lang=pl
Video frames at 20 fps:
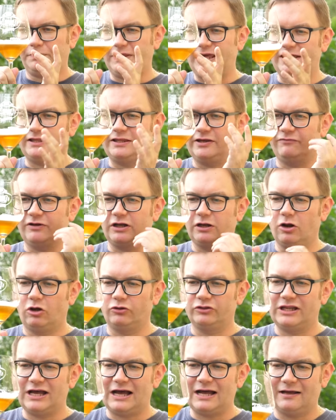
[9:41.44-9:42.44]
Pięknie
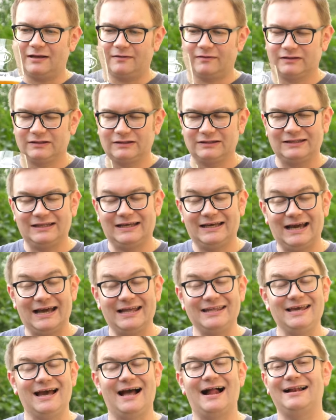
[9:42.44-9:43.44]
wygląda,
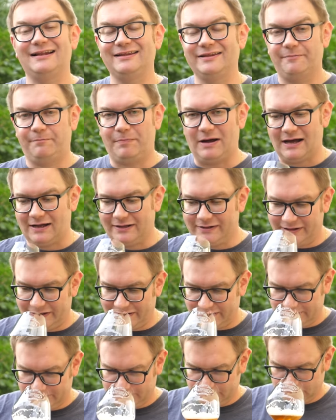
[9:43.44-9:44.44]
genialnie
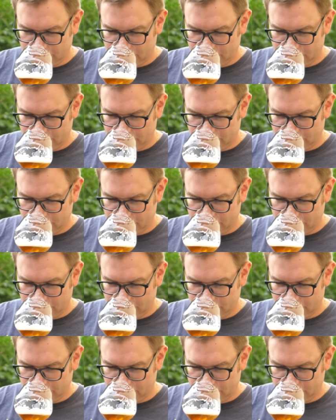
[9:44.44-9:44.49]
pachnie.